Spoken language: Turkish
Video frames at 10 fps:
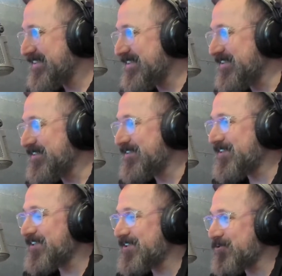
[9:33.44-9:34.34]

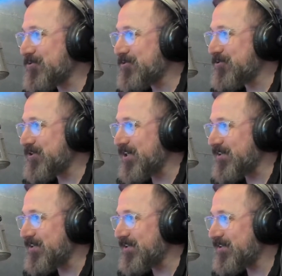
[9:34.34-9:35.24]
İnsanın olduğu
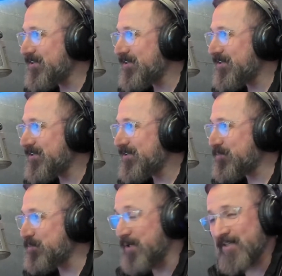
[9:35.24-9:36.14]
yerde
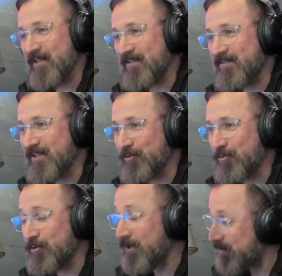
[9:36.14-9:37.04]
beklentiler
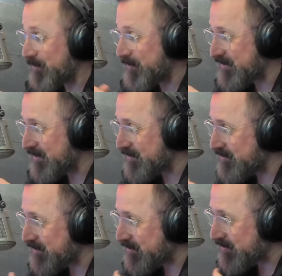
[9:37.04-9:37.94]
oluyor ama
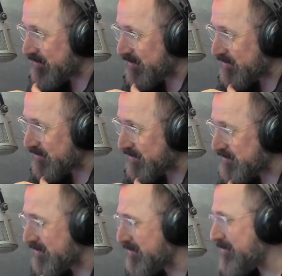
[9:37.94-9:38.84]
beklenti ne kadar
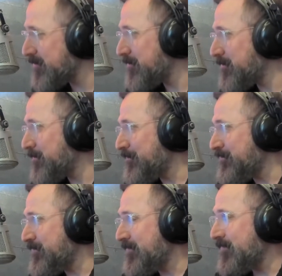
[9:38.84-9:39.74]
artarsa,
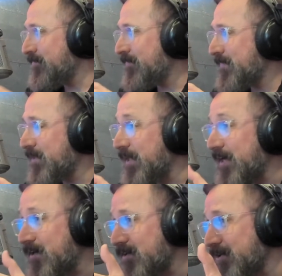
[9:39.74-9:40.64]
ne kadar